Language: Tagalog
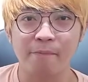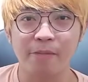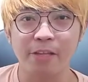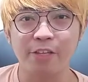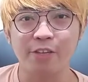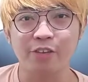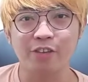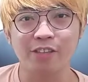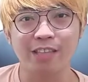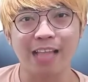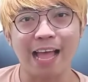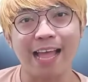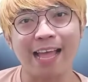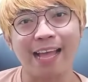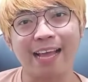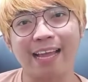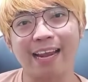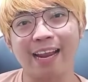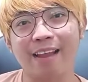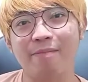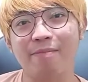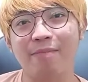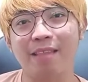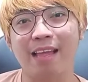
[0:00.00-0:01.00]
video
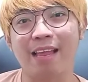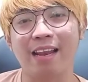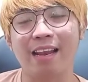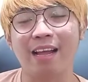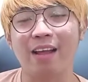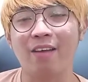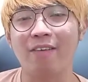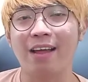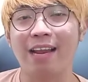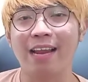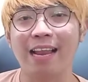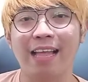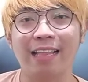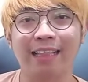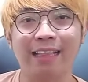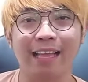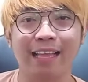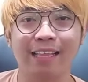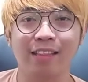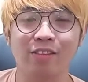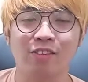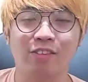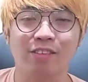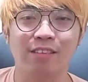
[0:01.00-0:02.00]
diagram na nagawa
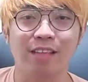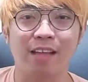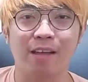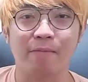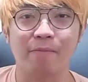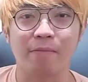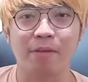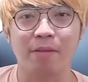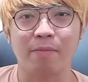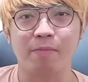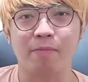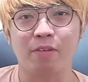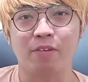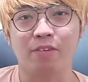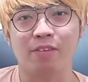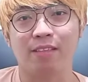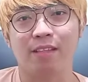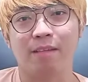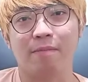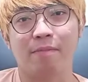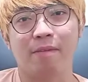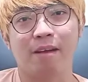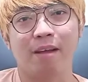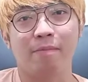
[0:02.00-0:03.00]
natin doon sa previous
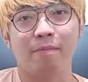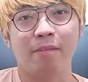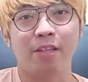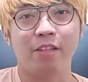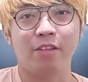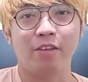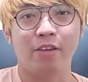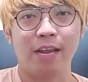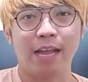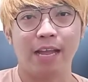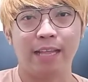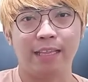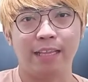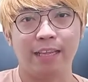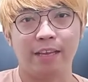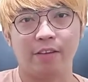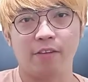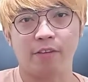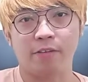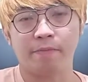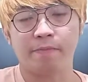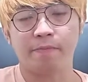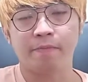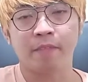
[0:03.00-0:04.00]
na mga video natin,
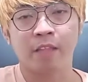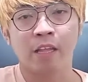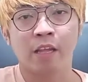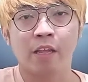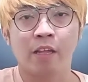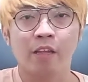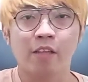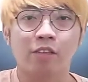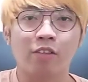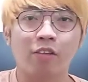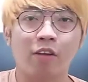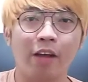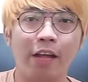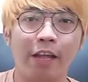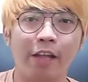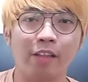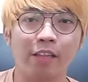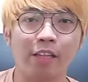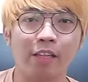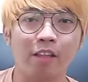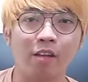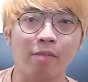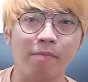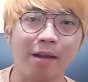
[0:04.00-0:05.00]
no? So
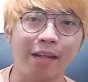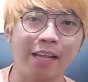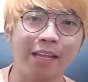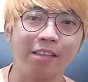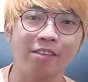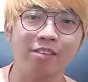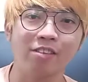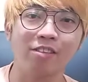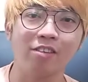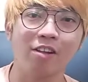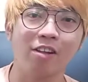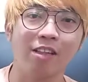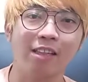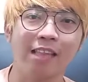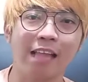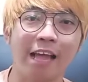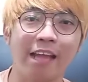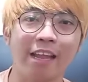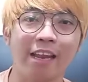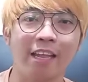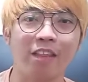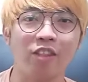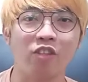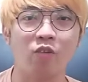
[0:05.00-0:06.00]
ngayon dito mag-install
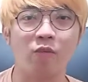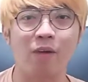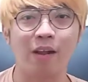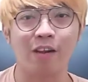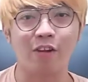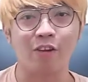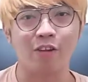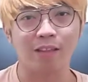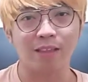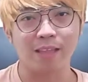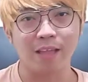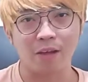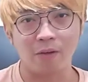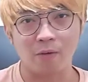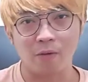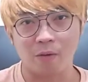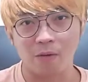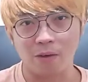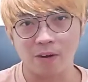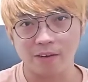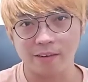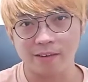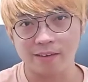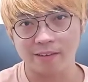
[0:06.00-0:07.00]
tayo ng dual contact
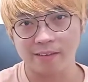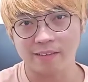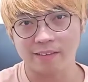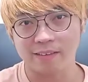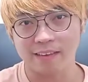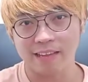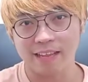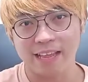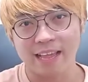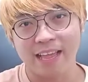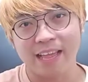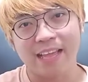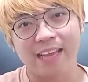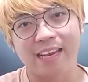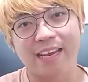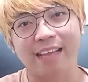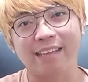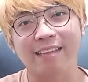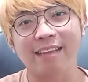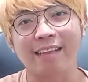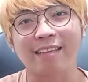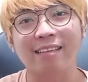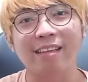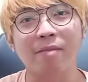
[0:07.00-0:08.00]
cord.
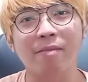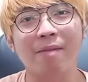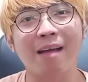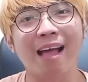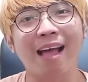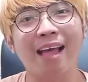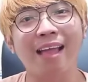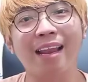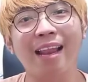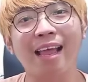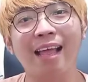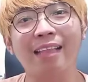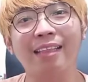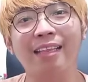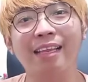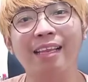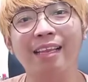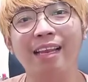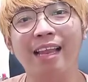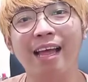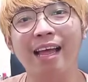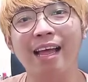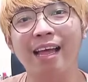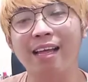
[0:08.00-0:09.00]
Nasasamahan
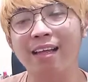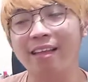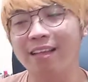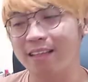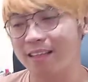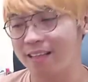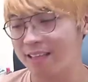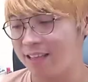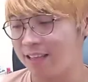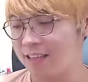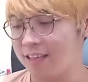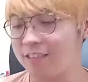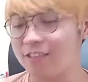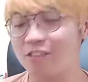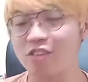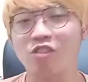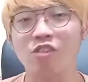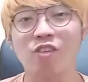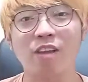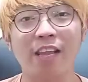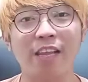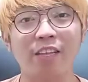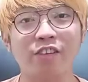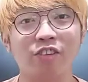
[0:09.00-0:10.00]
natin ng
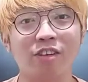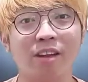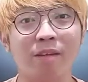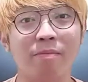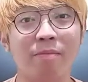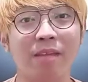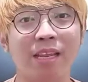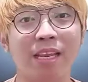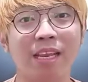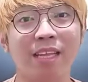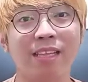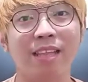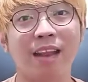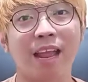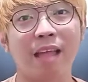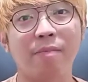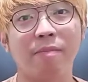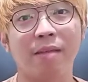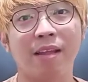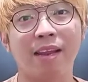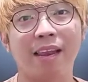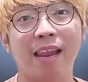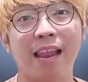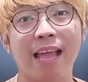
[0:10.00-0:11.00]
installation ng mini
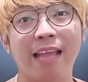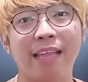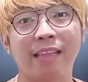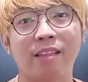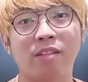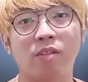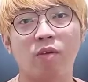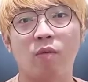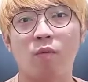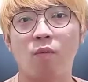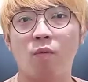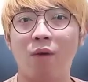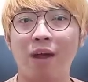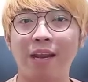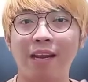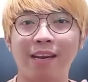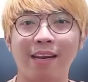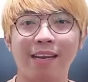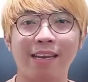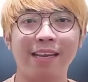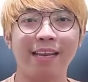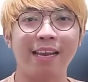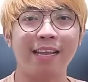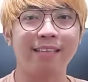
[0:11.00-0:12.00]
driving light, one
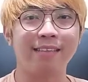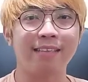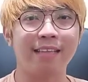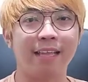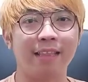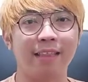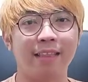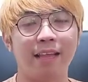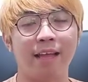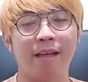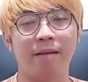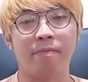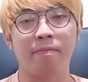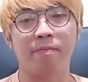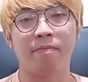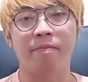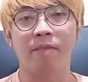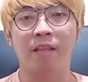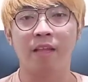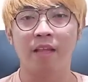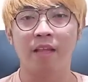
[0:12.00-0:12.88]
relay setup.